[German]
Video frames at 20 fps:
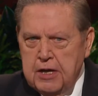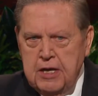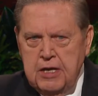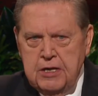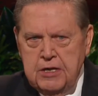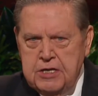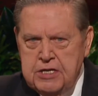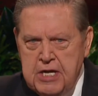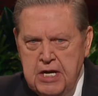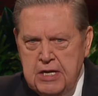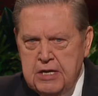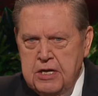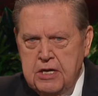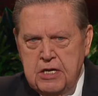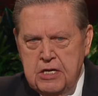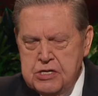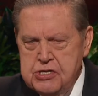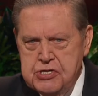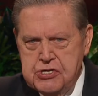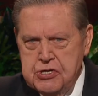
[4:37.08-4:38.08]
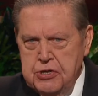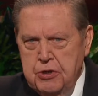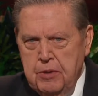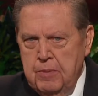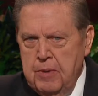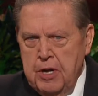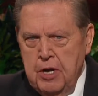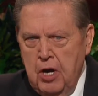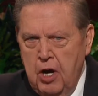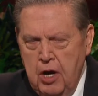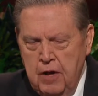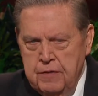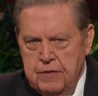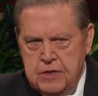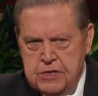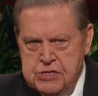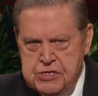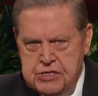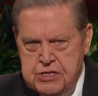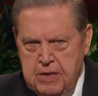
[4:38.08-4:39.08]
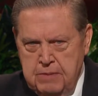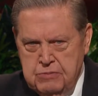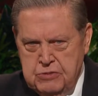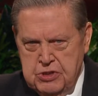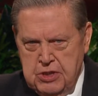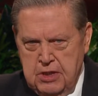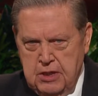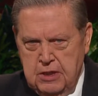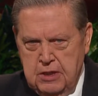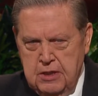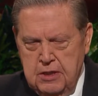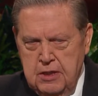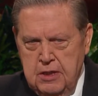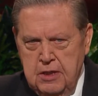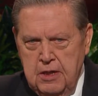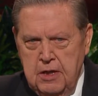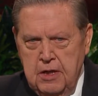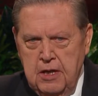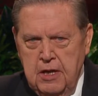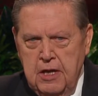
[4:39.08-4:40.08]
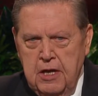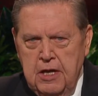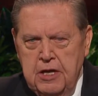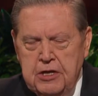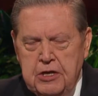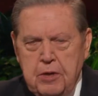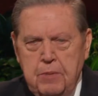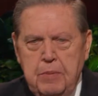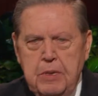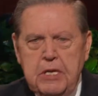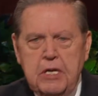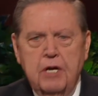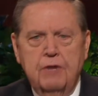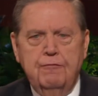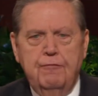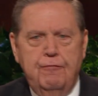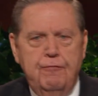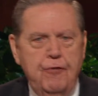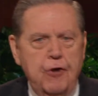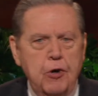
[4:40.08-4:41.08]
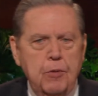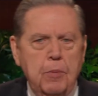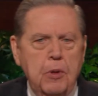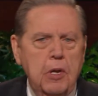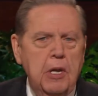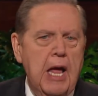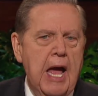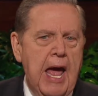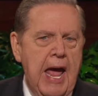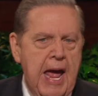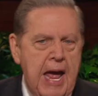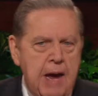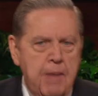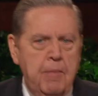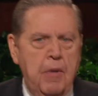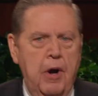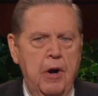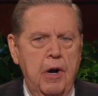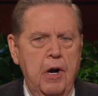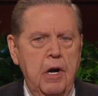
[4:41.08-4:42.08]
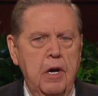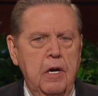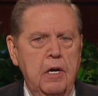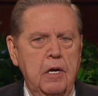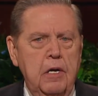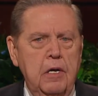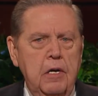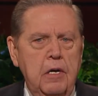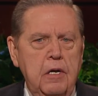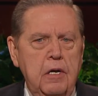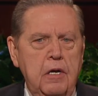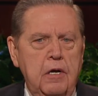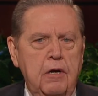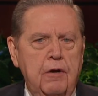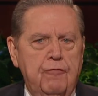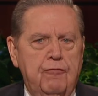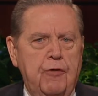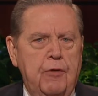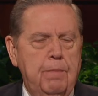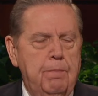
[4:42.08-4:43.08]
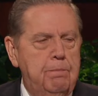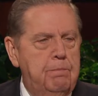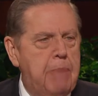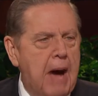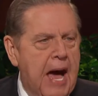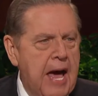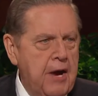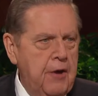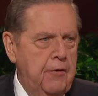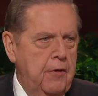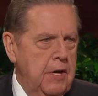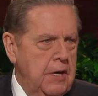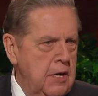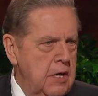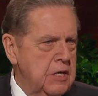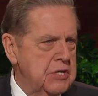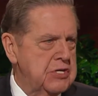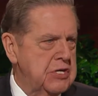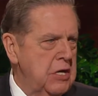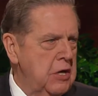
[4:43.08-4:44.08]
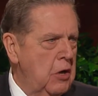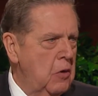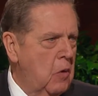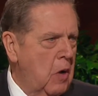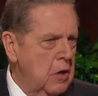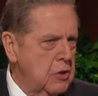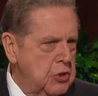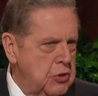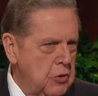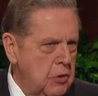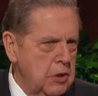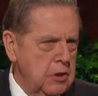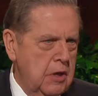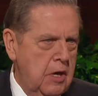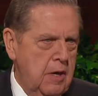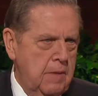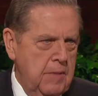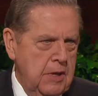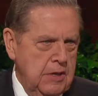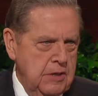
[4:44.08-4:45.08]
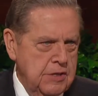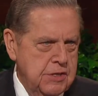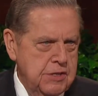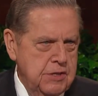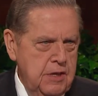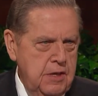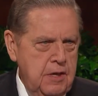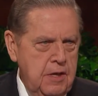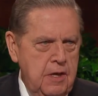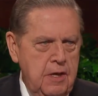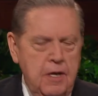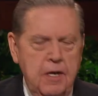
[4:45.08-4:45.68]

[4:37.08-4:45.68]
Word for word: Ich bin davon überzeugt, dass Jesus uns mit seiner Predigt über dieses Thema nicht unsere Verfehlungen um die Ohren hauen wollte.